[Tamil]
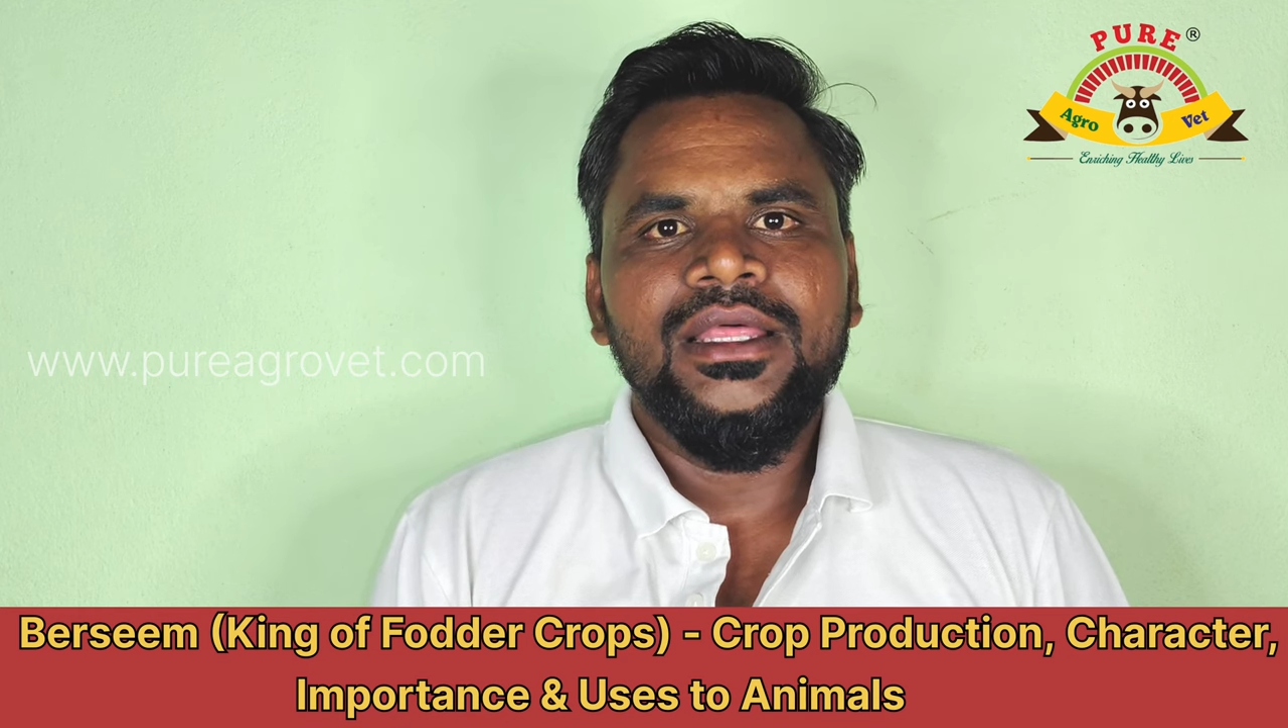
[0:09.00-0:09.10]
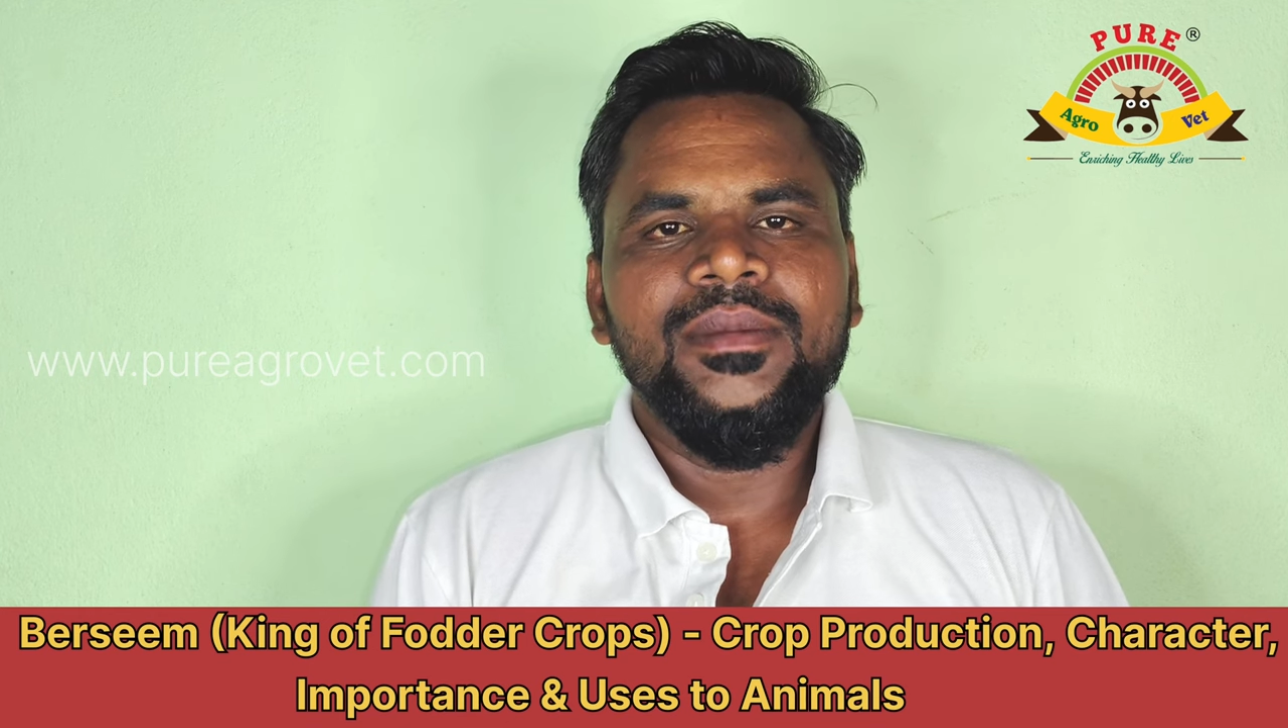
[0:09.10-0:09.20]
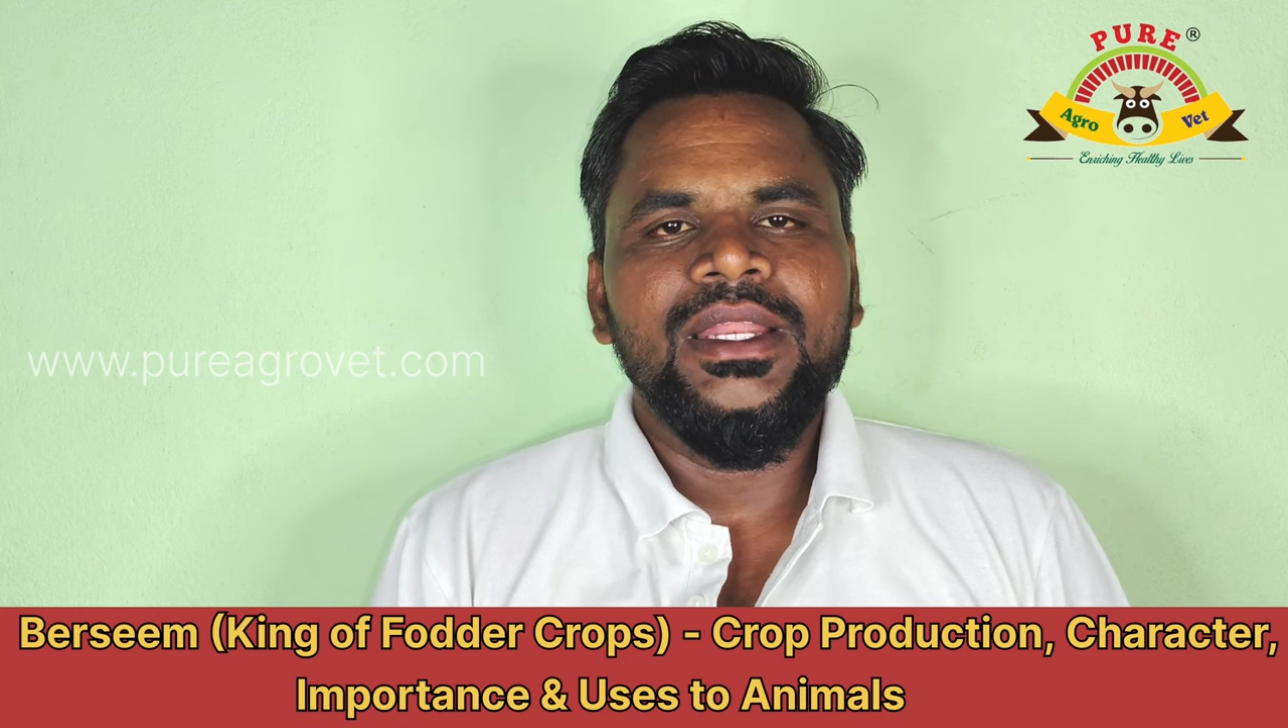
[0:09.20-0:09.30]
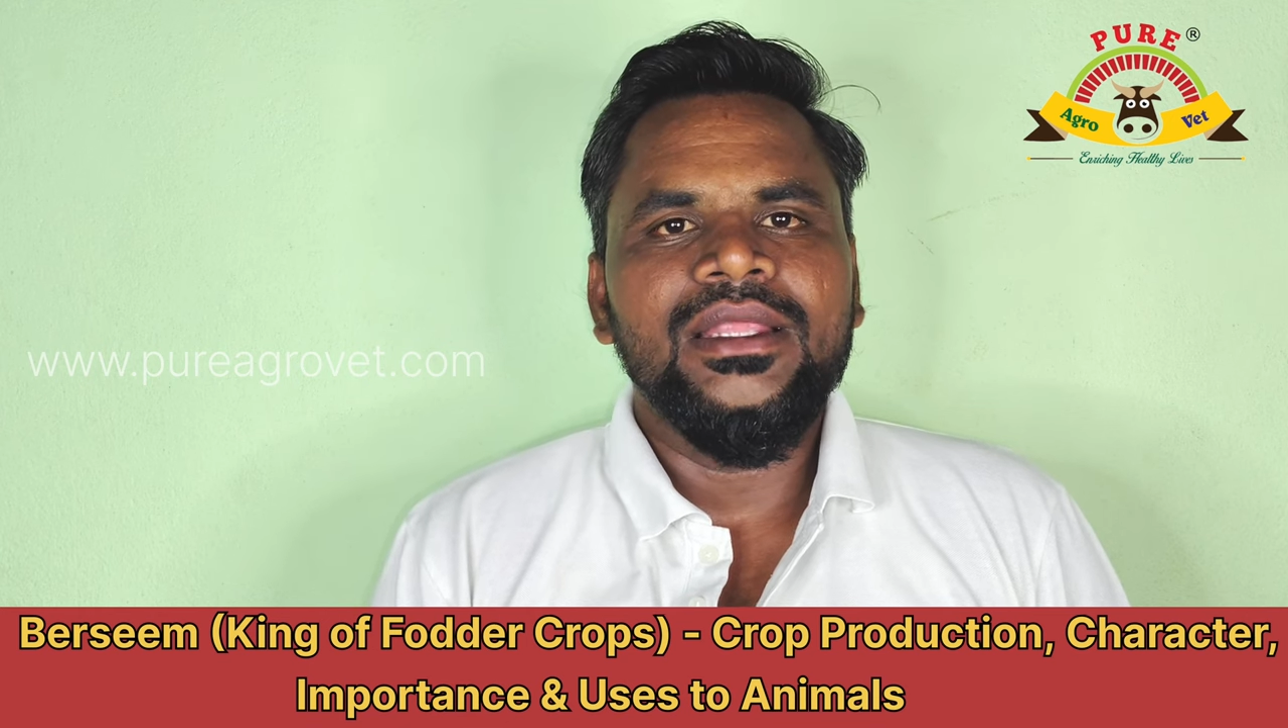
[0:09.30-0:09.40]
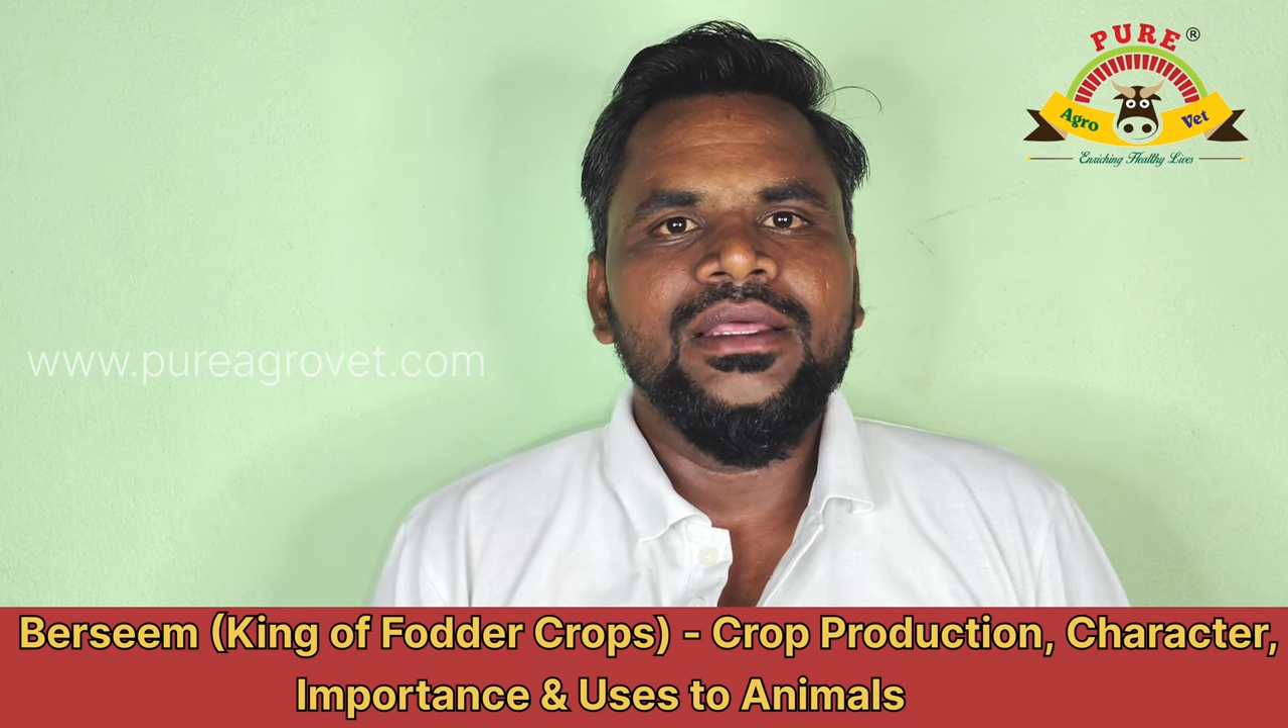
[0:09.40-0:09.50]
அதே
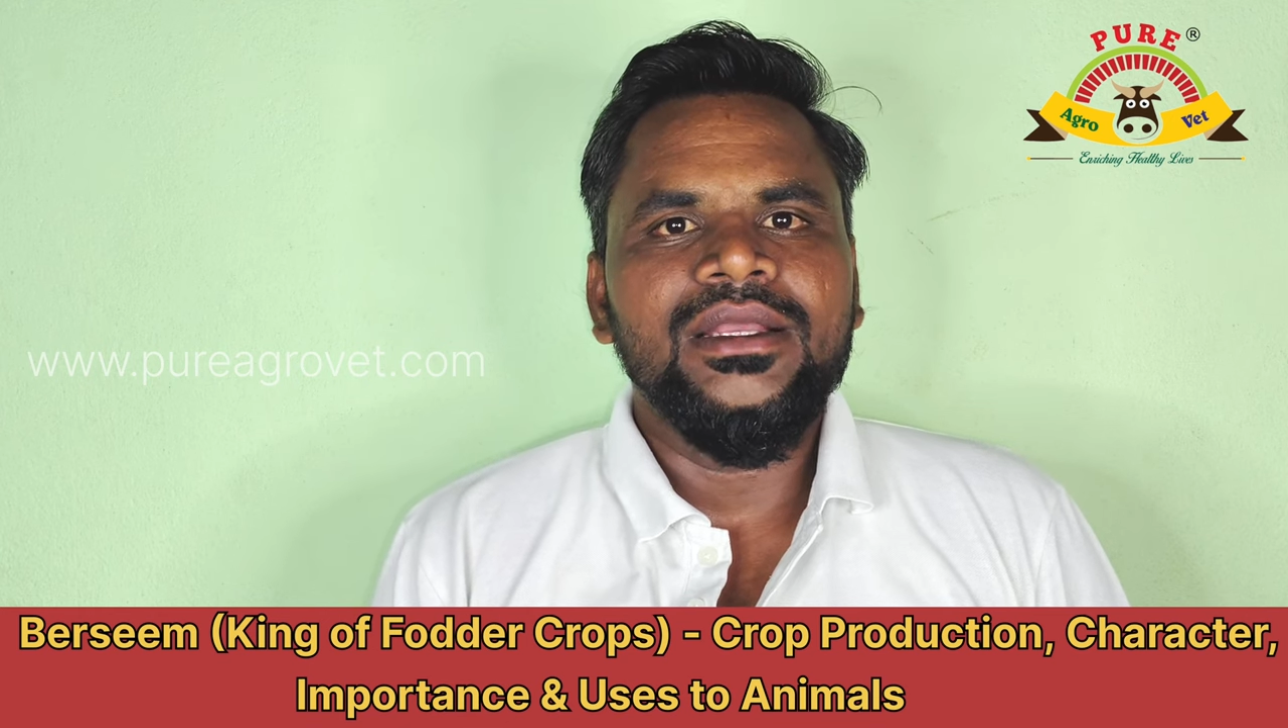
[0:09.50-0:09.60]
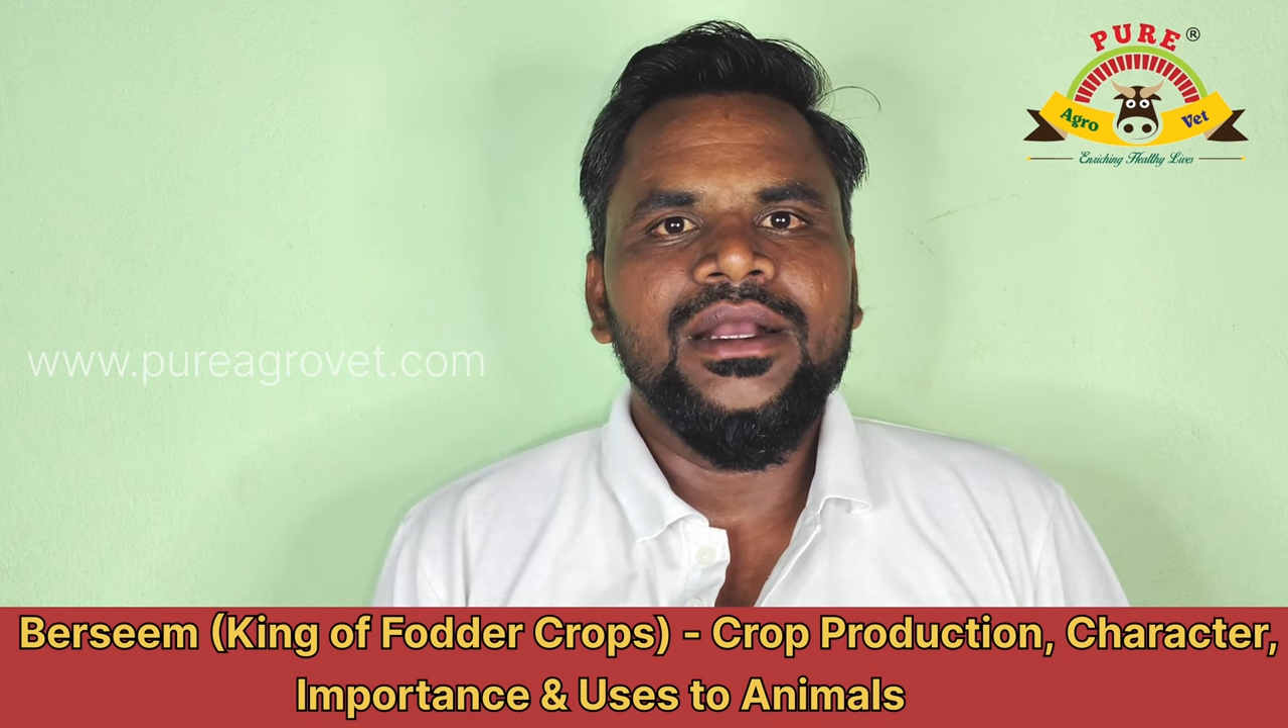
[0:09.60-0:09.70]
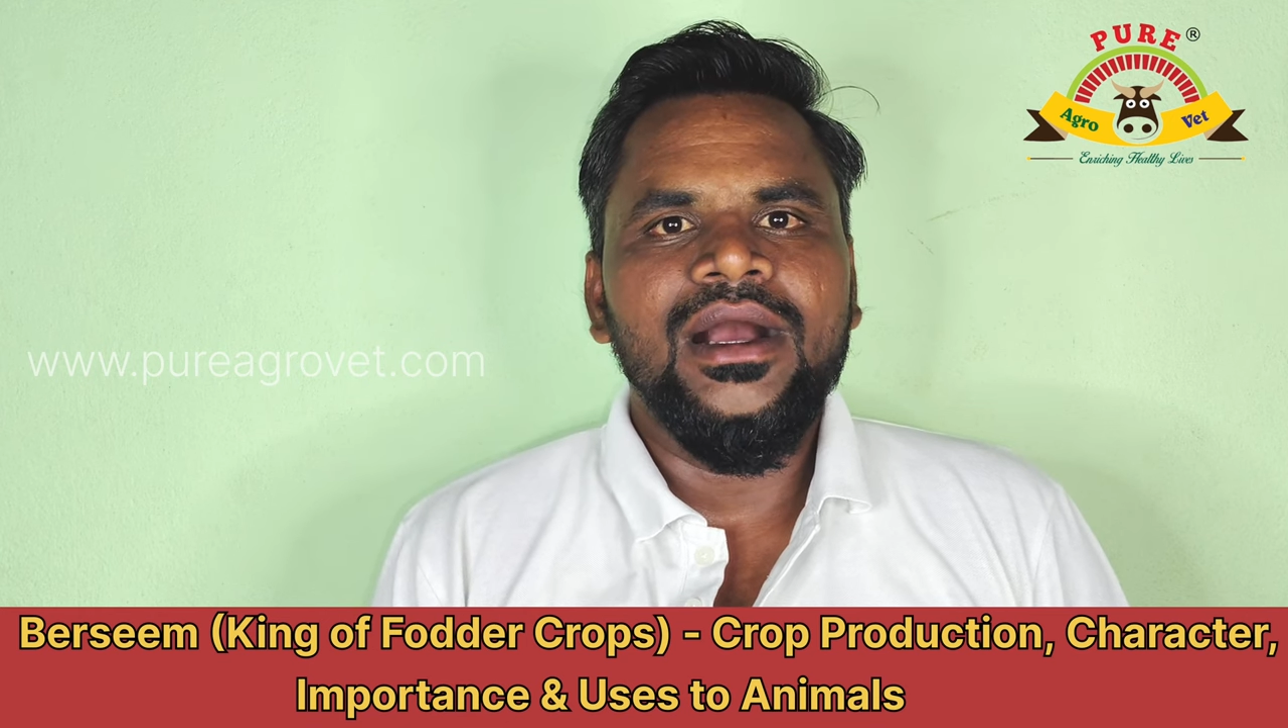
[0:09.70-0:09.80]
மாதிரி அது